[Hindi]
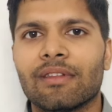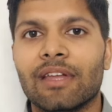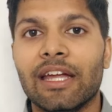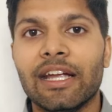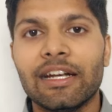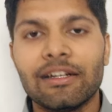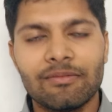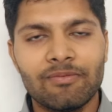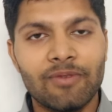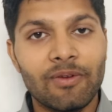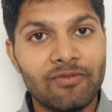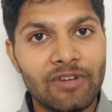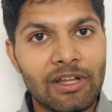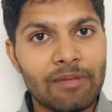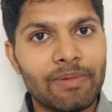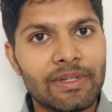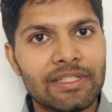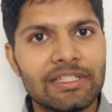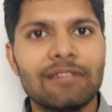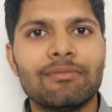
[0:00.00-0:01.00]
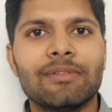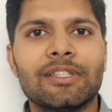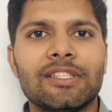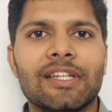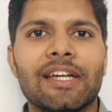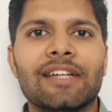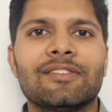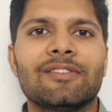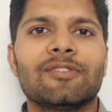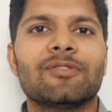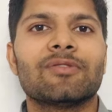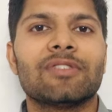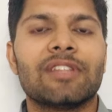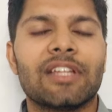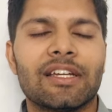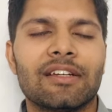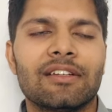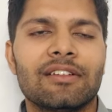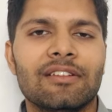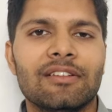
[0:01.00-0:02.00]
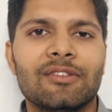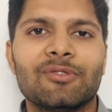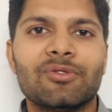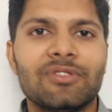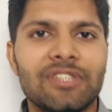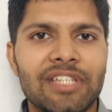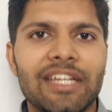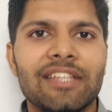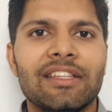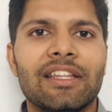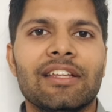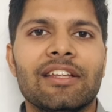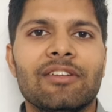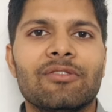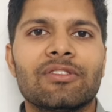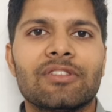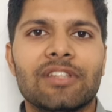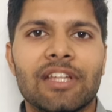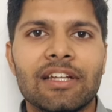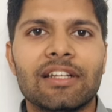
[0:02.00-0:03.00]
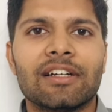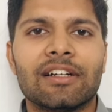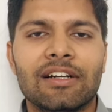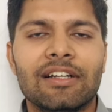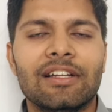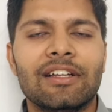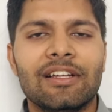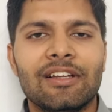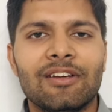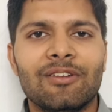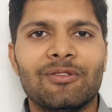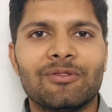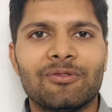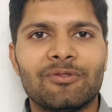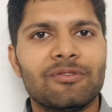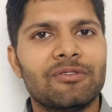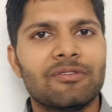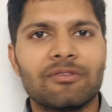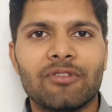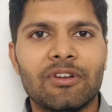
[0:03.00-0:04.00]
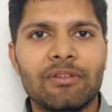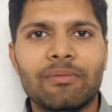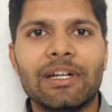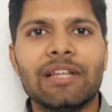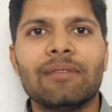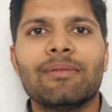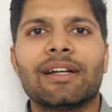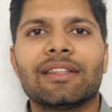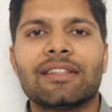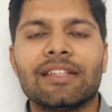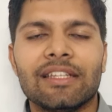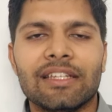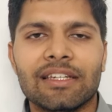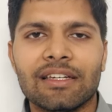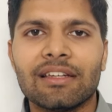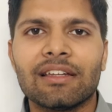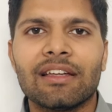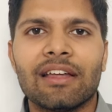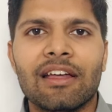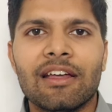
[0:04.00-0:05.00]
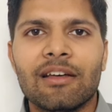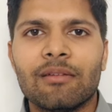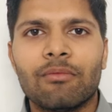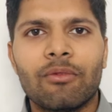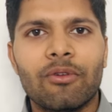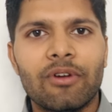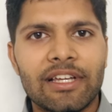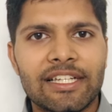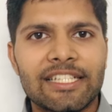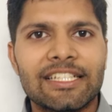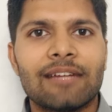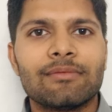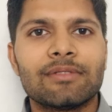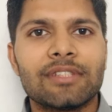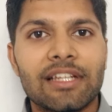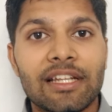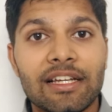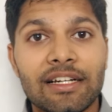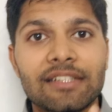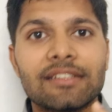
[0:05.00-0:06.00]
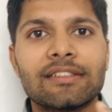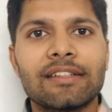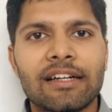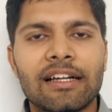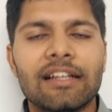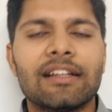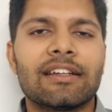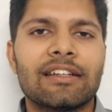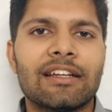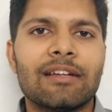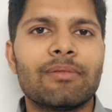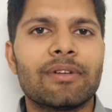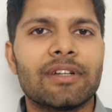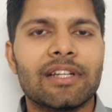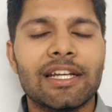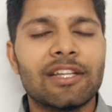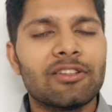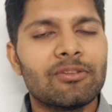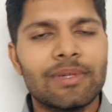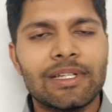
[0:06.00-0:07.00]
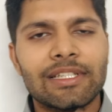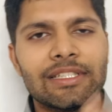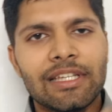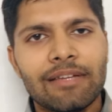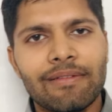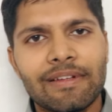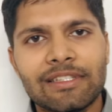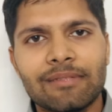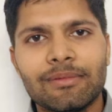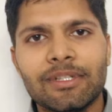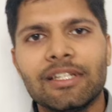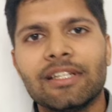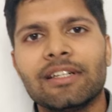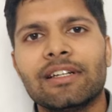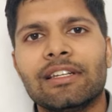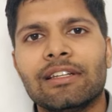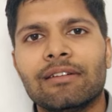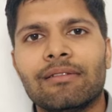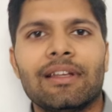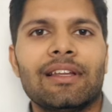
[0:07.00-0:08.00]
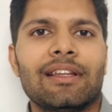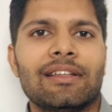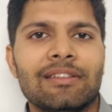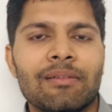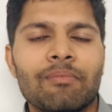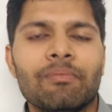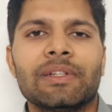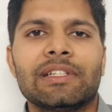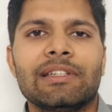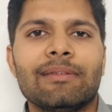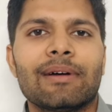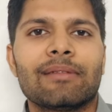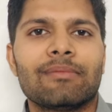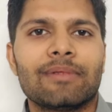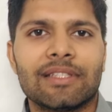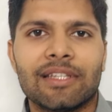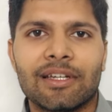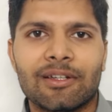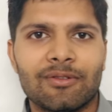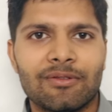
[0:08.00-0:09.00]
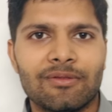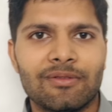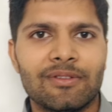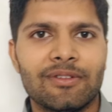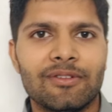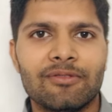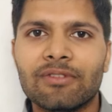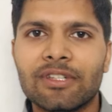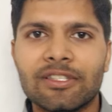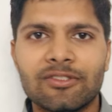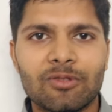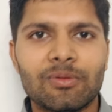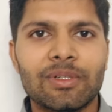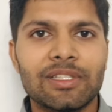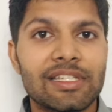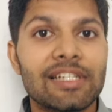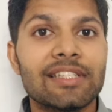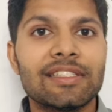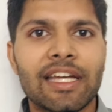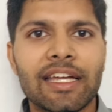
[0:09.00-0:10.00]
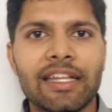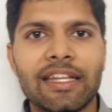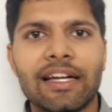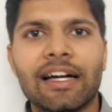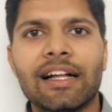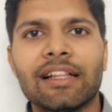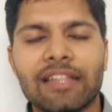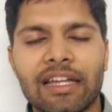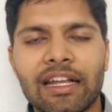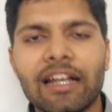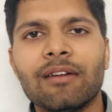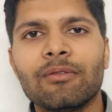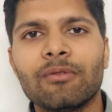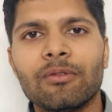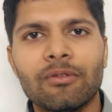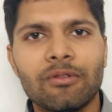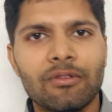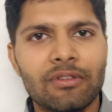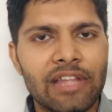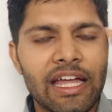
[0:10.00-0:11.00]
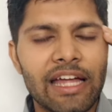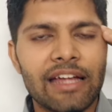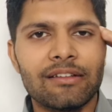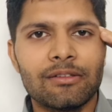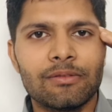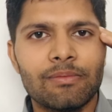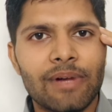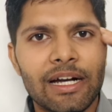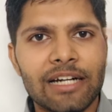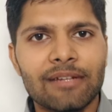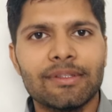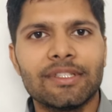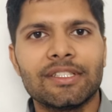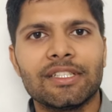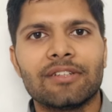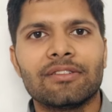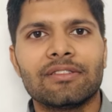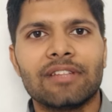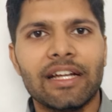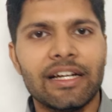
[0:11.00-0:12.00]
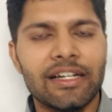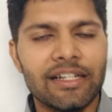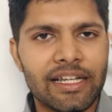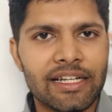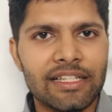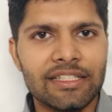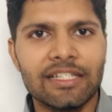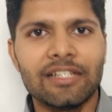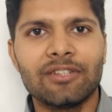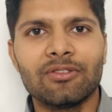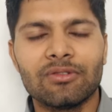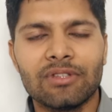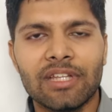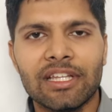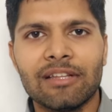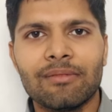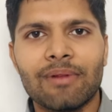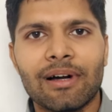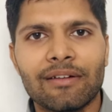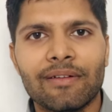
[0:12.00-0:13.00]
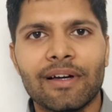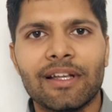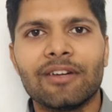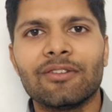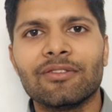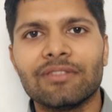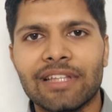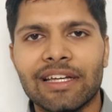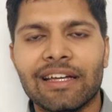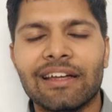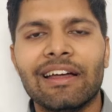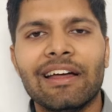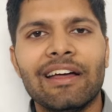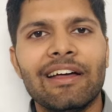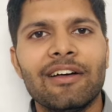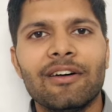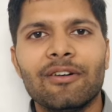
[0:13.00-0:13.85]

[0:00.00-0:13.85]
एट फिफ्टी परसेंट बच्चे ऐसे होते हैं जो जेई दे रहे होते हैं ना तो कोई बड़ी बात नहीं है बोर्ड एग्जाम्स के लिए अगर स्ट्रगल करना पड़ रहा है ना तुम्हारा जेई वैसे भी नहीं निकलने वाला है सिंपल सी बात बता रहा हूँ क्योंकि जो बच्चा जेई निकालता है ना वो होता है स्मार्ट बच्चा होता है इंटेलिजेंट होता है दिमाग वाला होता है